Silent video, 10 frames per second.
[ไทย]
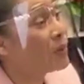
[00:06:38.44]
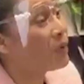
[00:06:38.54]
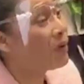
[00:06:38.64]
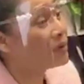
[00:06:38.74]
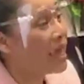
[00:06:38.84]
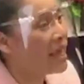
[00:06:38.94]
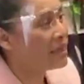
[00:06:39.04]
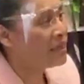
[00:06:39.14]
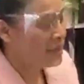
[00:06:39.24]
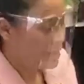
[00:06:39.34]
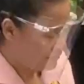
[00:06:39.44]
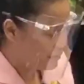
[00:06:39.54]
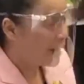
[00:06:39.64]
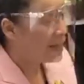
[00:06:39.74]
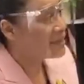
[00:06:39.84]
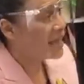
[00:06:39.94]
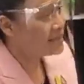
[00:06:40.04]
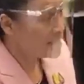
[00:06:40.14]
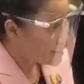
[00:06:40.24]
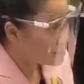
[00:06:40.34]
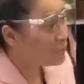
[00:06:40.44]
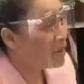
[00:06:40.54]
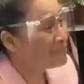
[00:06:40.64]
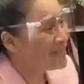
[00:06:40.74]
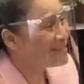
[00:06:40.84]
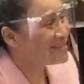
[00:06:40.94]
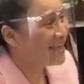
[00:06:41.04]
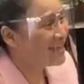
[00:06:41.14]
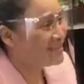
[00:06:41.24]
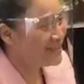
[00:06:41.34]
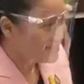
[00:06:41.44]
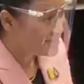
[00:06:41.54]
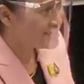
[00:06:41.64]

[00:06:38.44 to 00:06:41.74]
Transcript: ปกครองได้สบายใจได้เห็นความตั้งใจที่